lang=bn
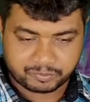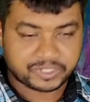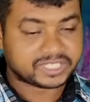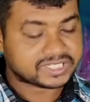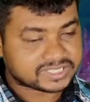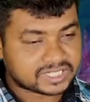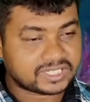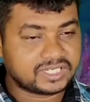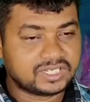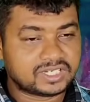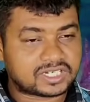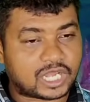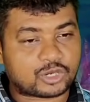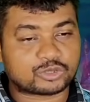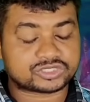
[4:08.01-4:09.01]
পেতে চাই
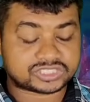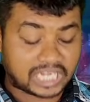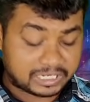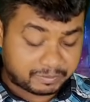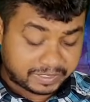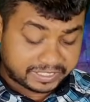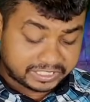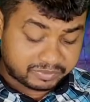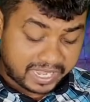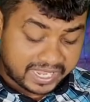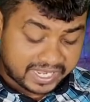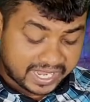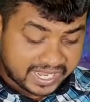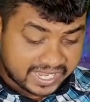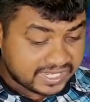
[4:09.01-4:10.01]
কারণ সাংবাদিক
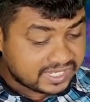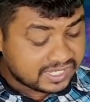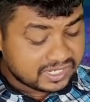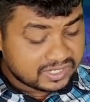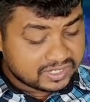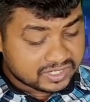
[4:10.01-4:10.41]
ভাইরা এই